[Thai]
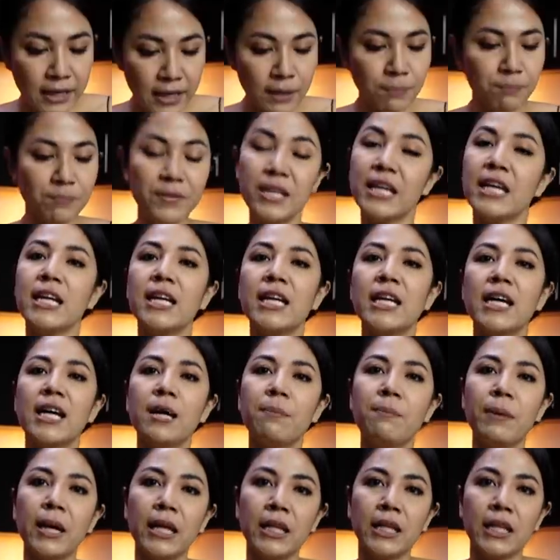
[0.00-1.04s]
คลิปนี้นะคะ
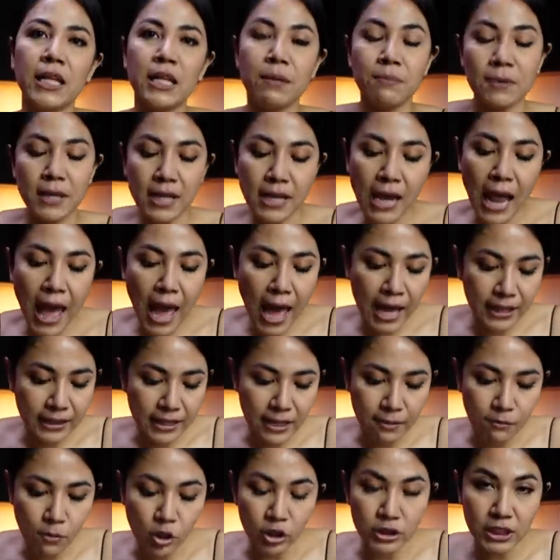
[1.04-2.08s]
เป็น อี พี แรกเนี่
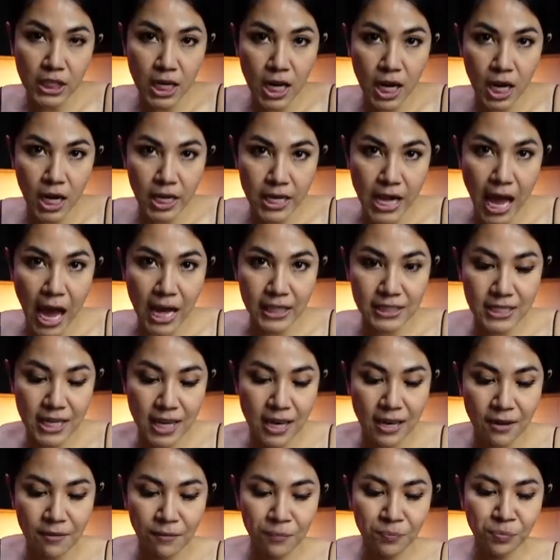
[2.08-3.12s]
ยมอสก็อยากจะ
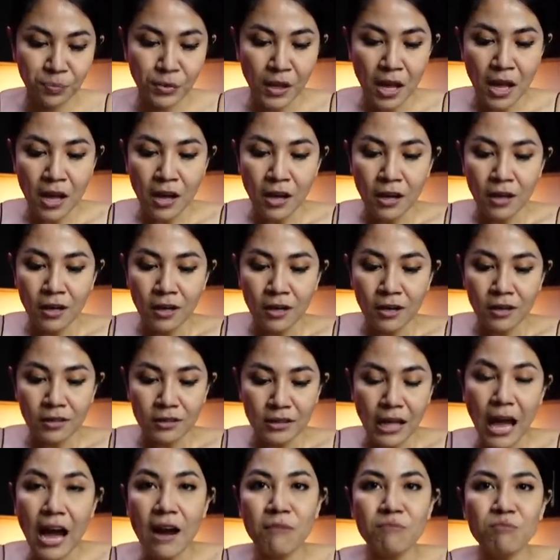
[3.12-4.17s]

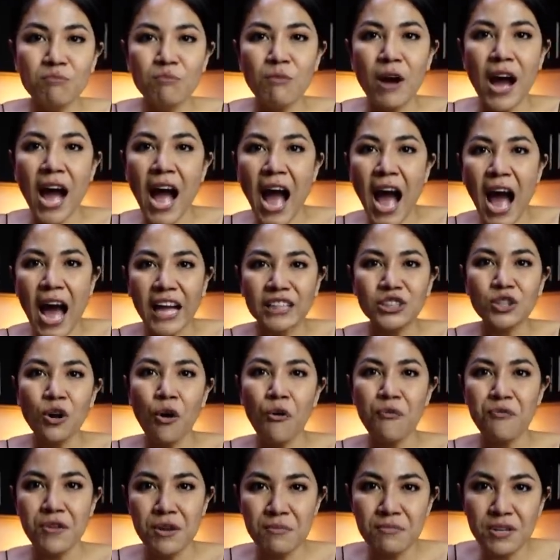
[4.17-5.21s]
ทำอาหารโชว์
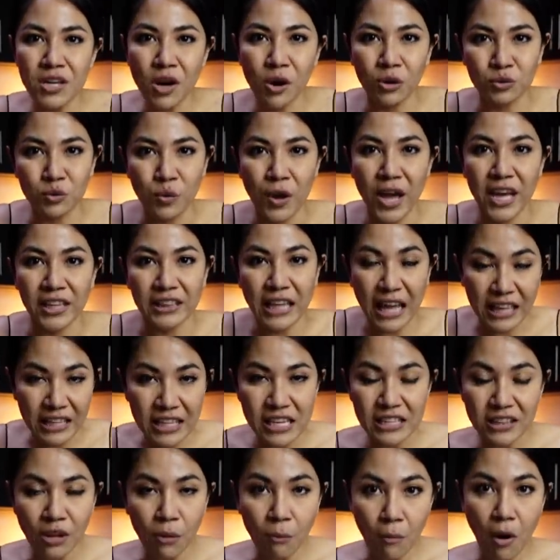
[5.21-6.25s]
ฝีมือของตัวเองแต่นี่
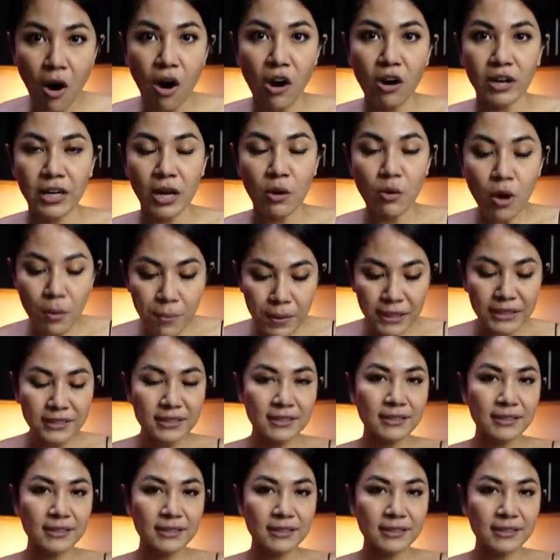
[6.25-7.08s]
ต้องบอกก่อนนะว่าเป็น